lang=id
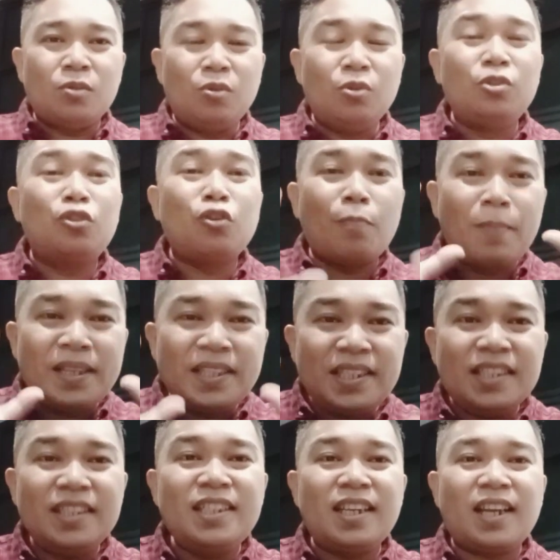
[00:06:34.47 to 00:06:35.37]
untuk
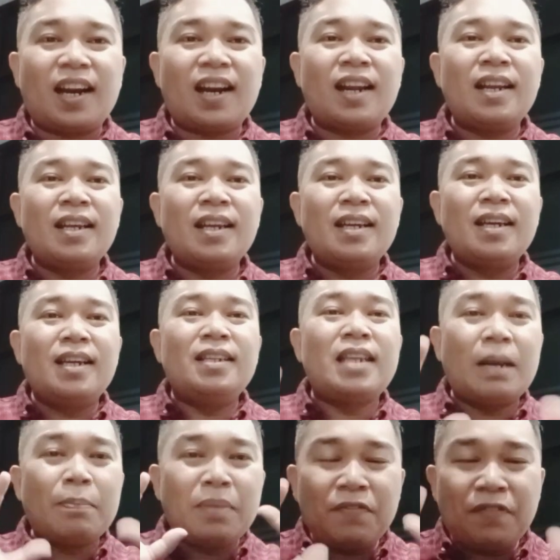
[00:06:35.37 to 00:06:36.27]
menyinyir
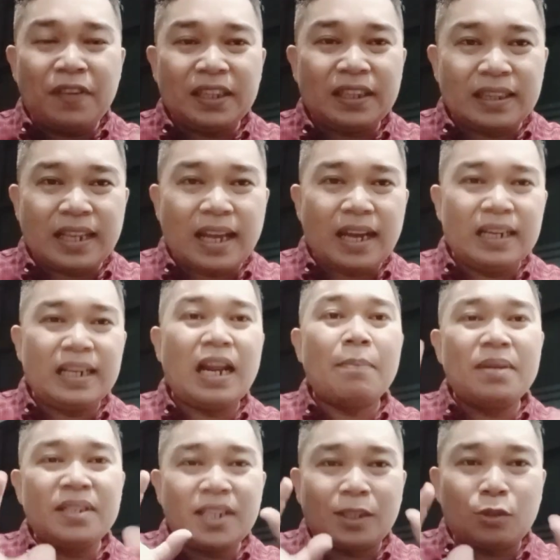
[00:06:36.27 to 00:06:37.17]
dan menfitnah
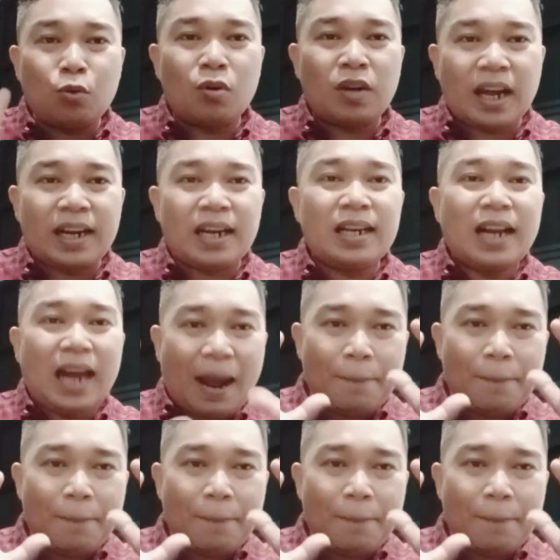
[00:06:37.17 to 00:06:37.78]
dan menjatuhkan